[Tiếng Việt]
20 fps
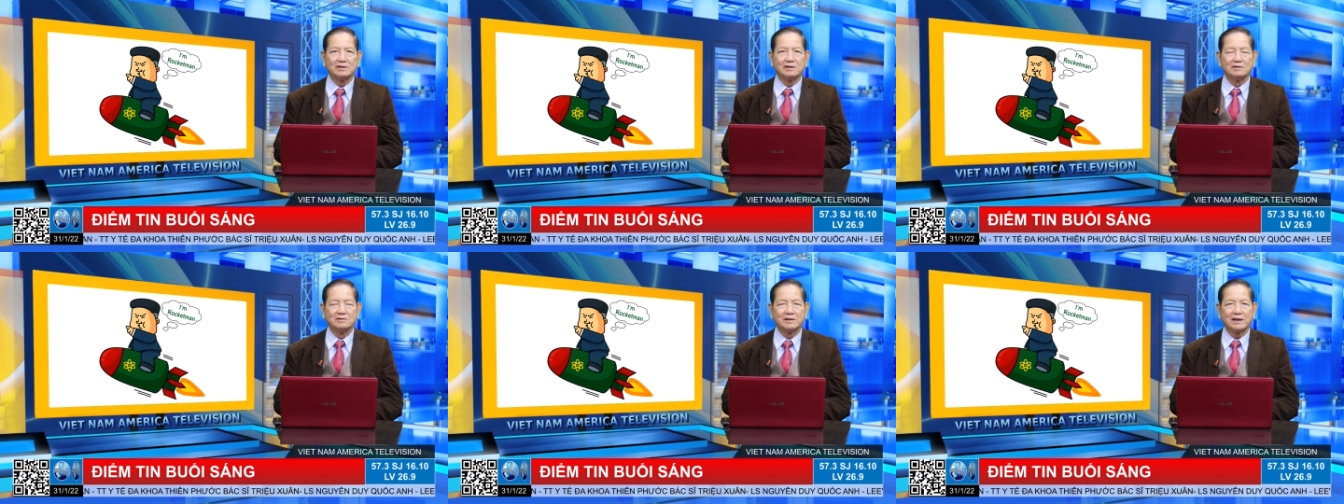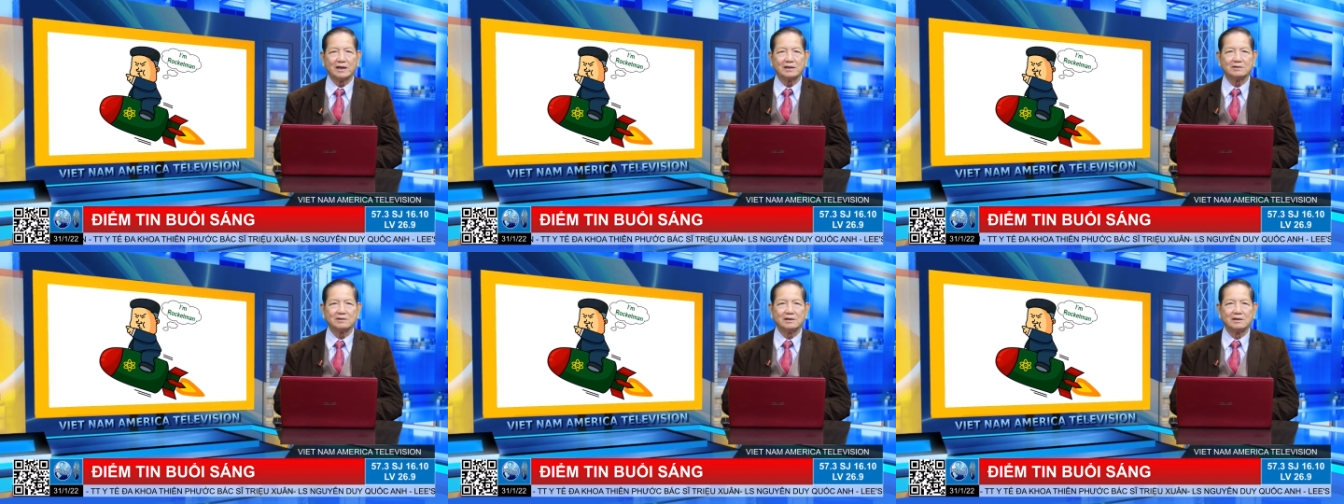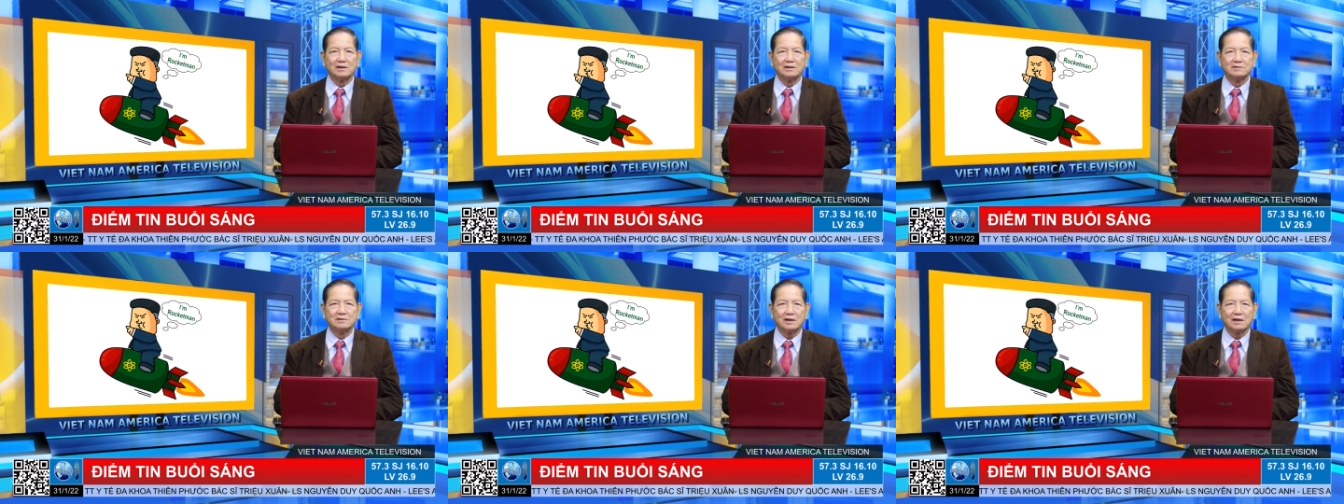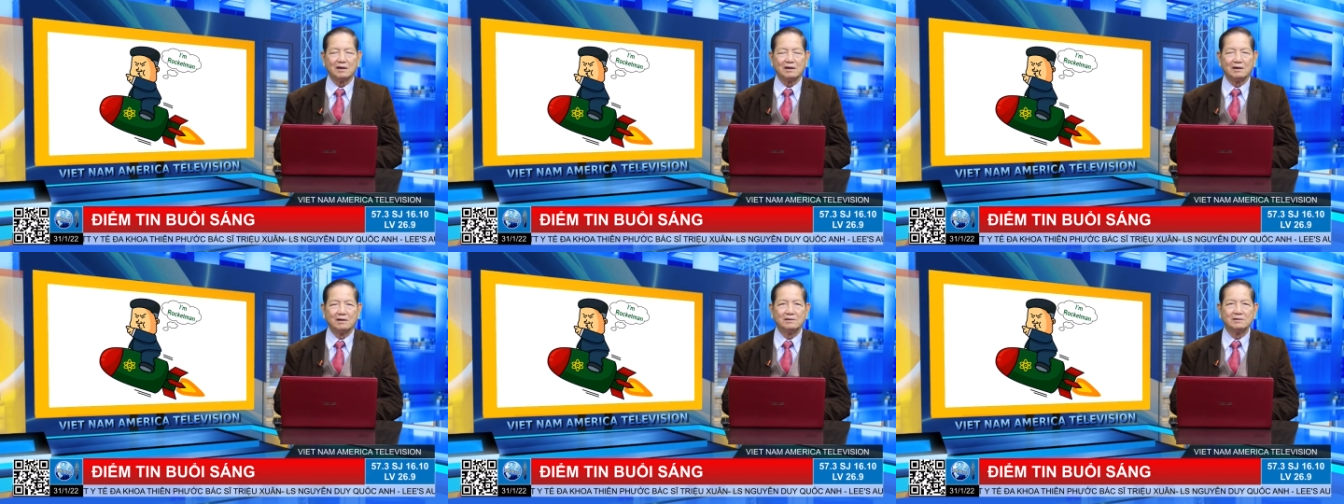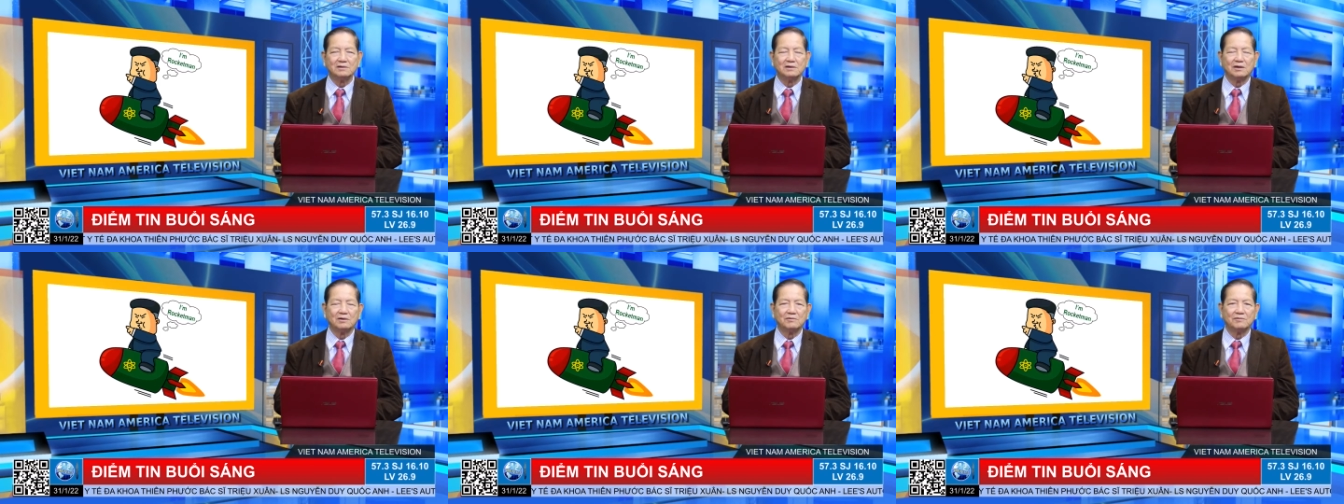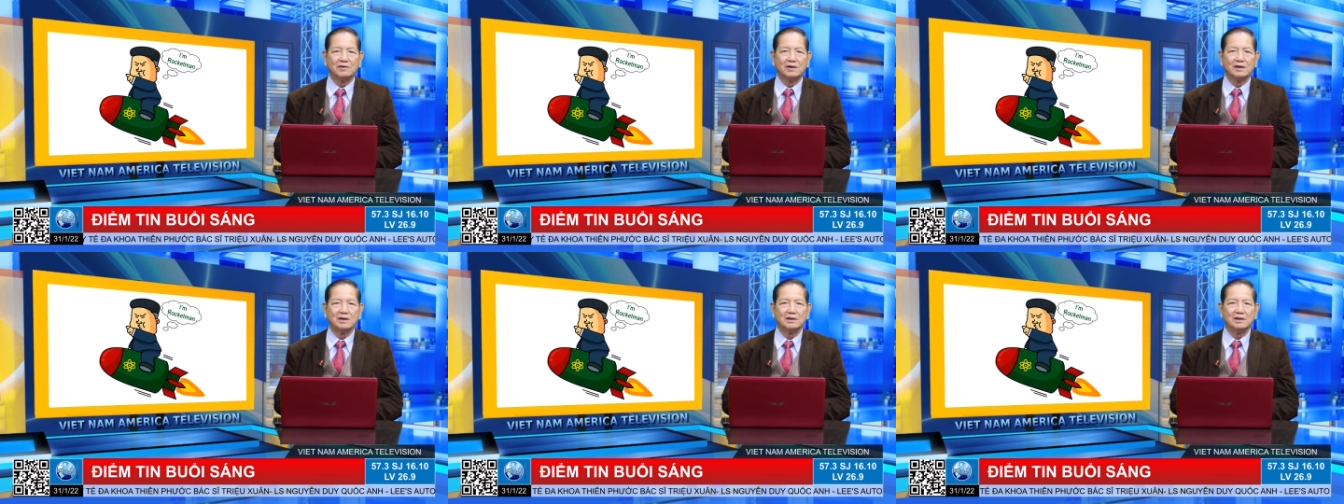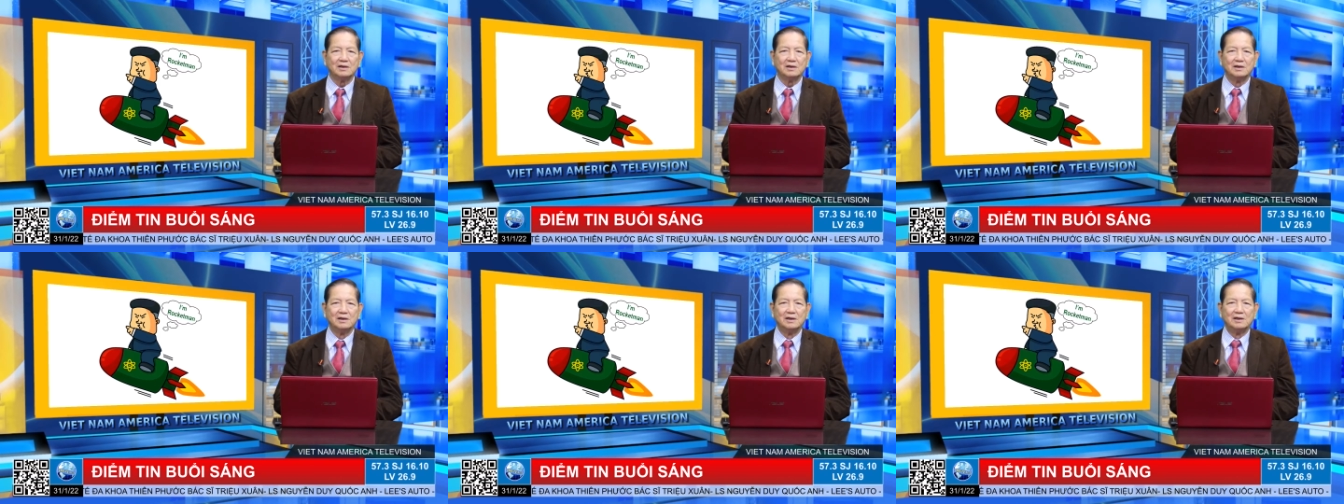thử thách rất là lớn đối
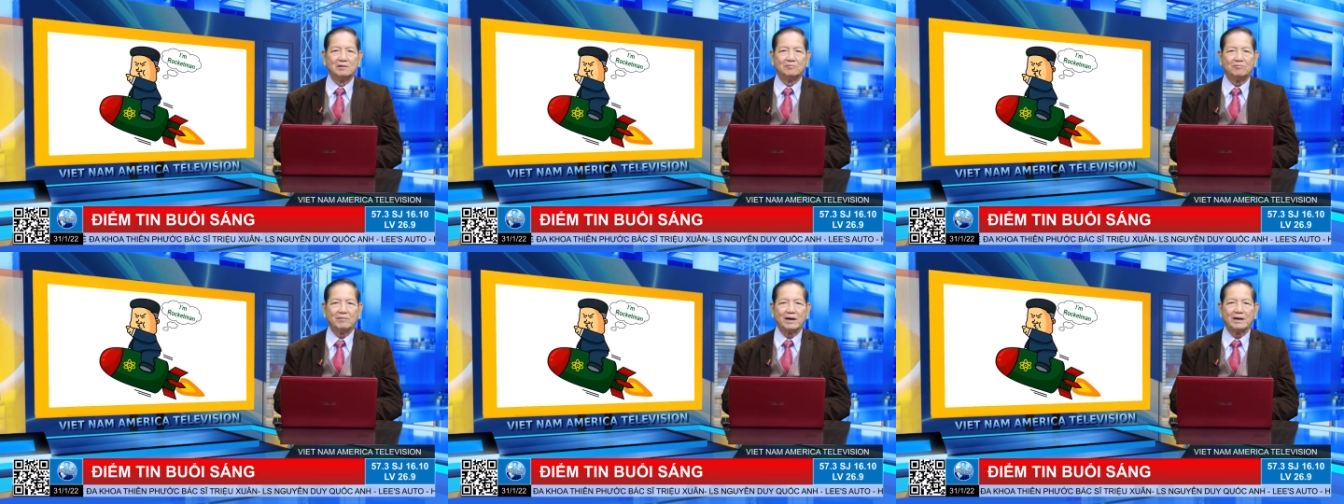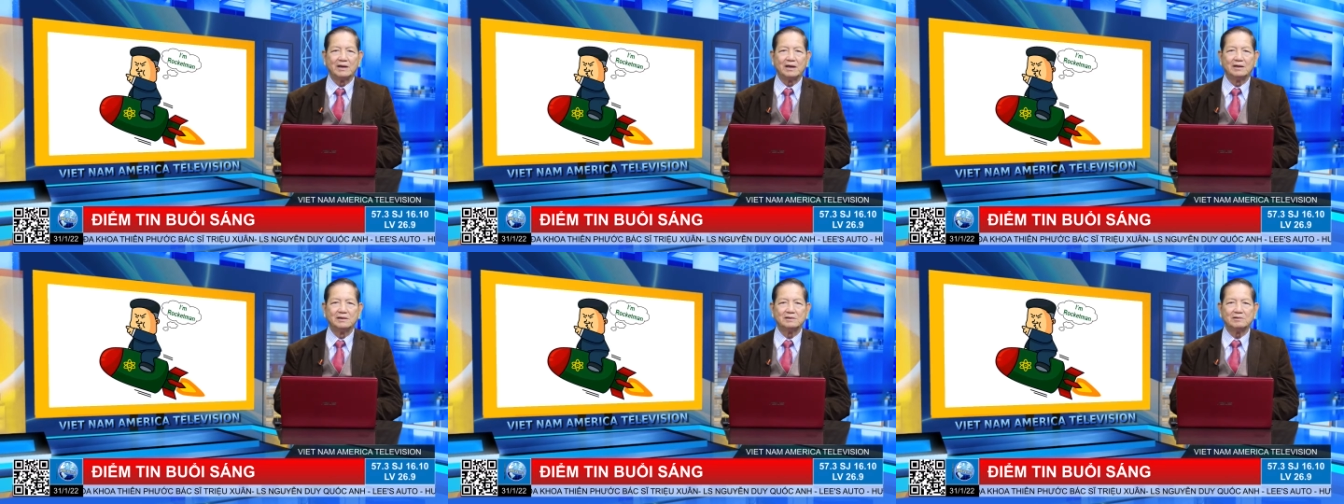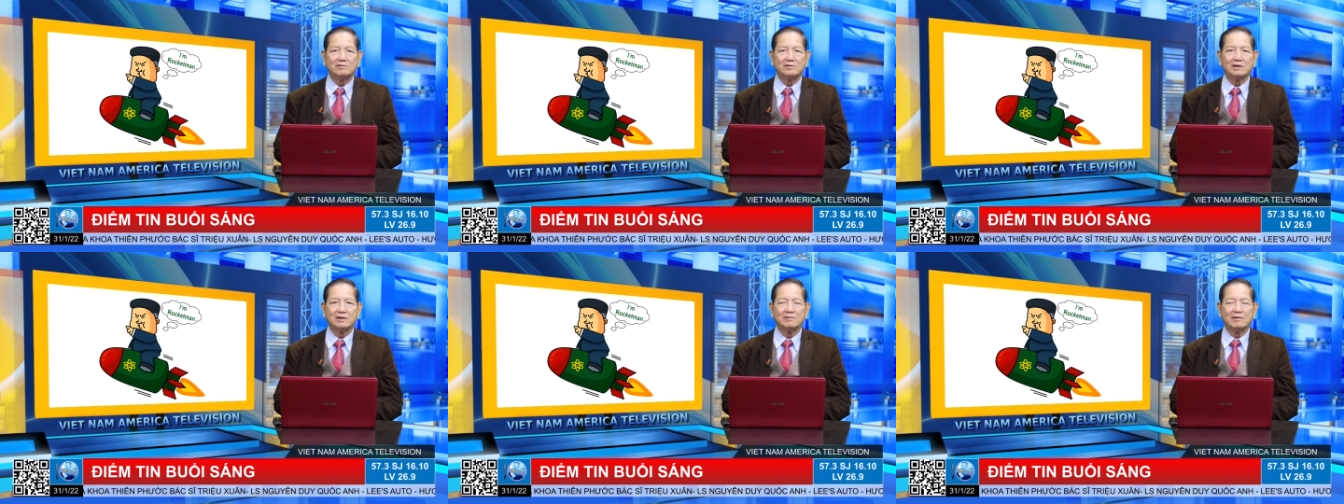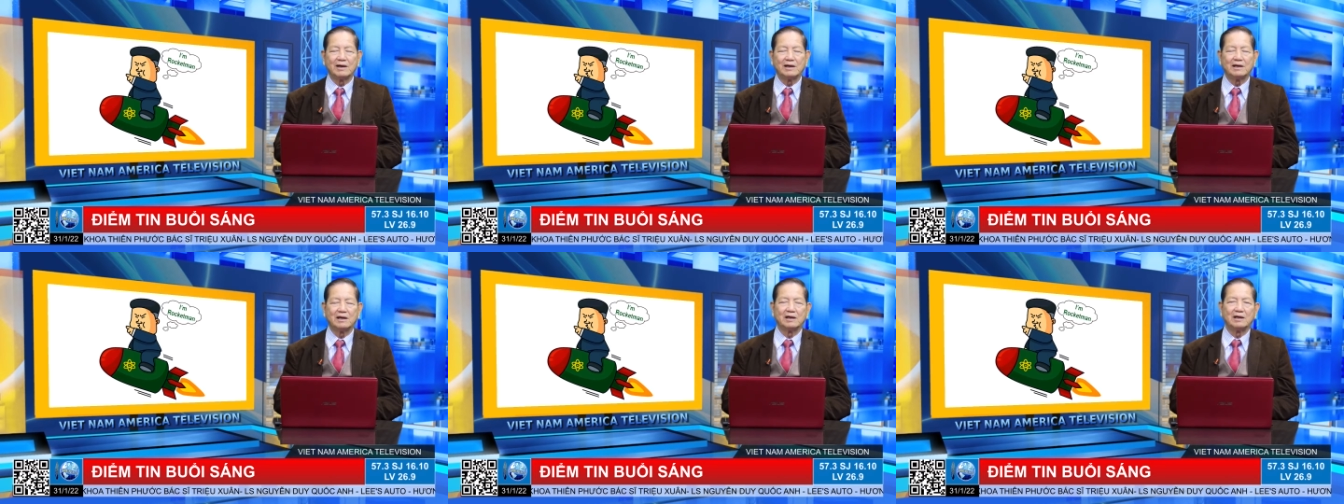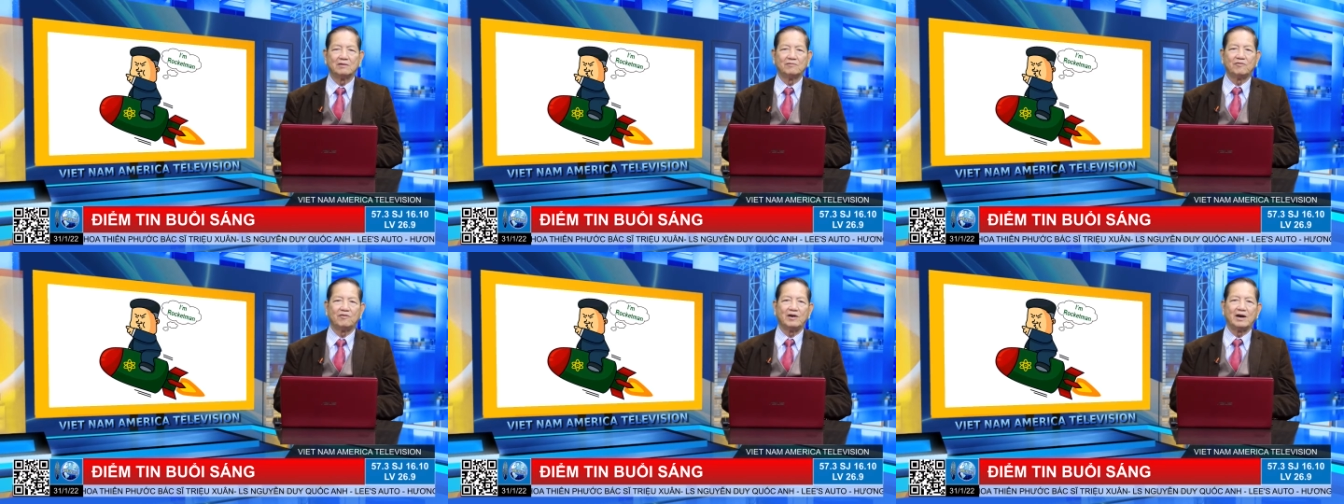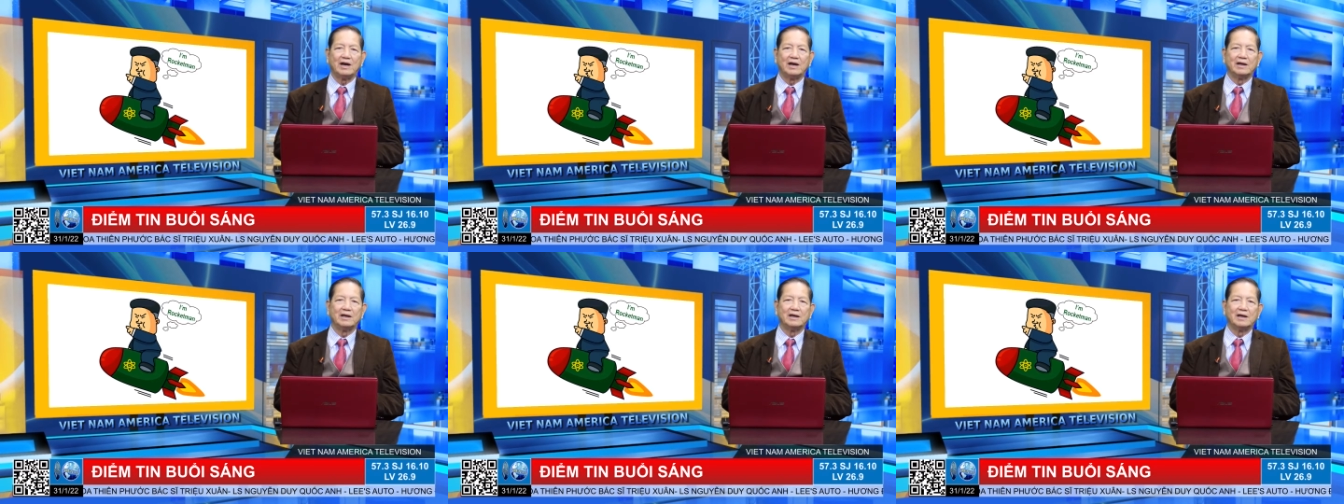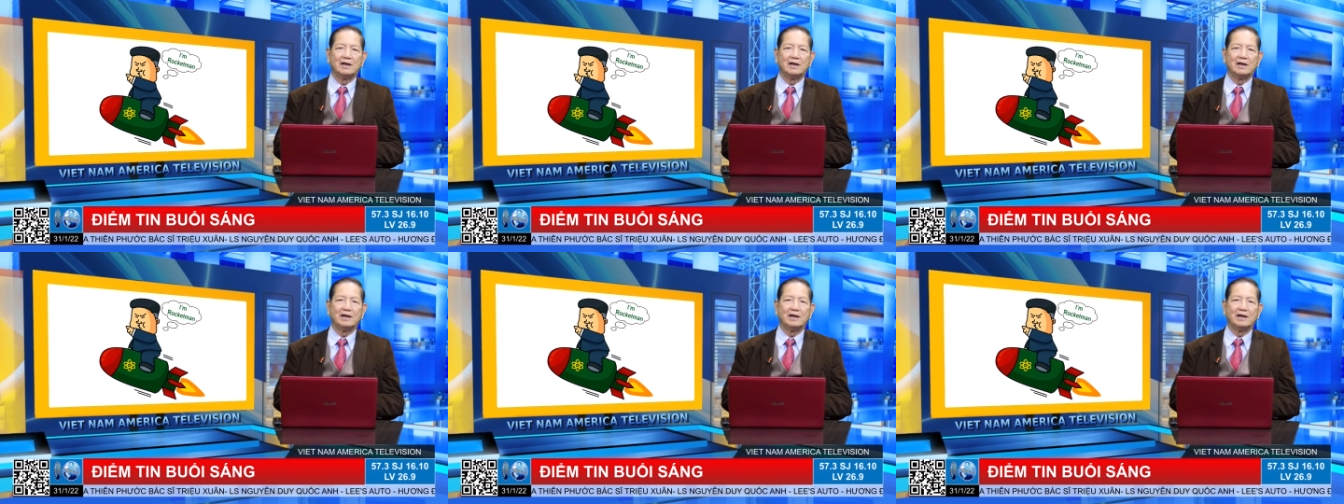với Biden, trong khi Biden đang phải